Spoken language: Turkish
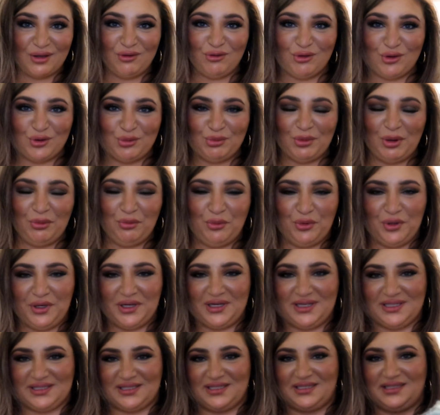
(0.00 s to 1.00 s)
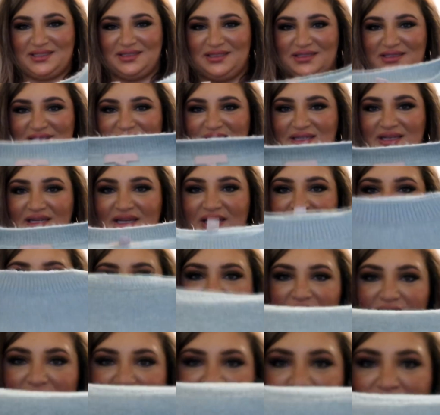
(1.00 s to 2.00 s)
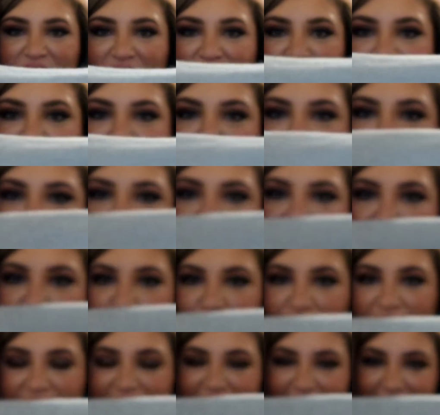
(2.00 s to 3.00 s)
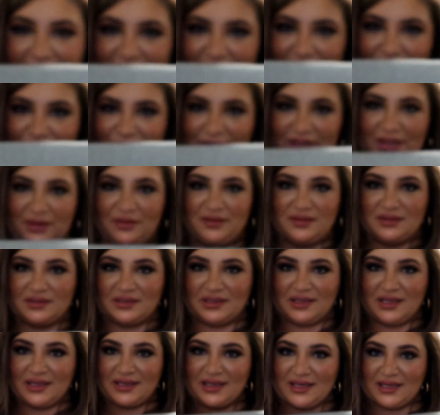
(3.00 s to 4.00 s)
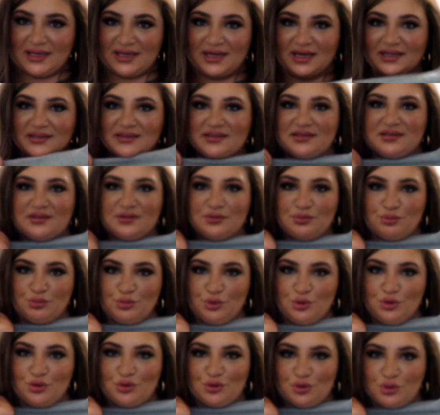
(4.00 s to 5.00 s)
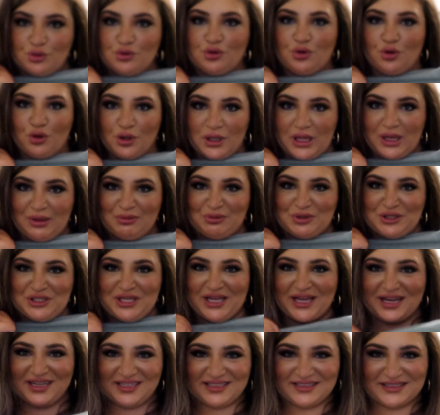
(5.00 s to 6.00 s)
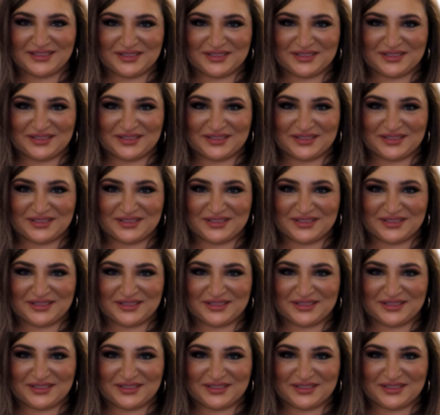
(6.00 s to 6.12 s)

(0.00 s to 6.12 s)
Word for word: Seviyorum ben böyle kazakları. Bunu da böyle kendimden iki kat büyük olan bir şey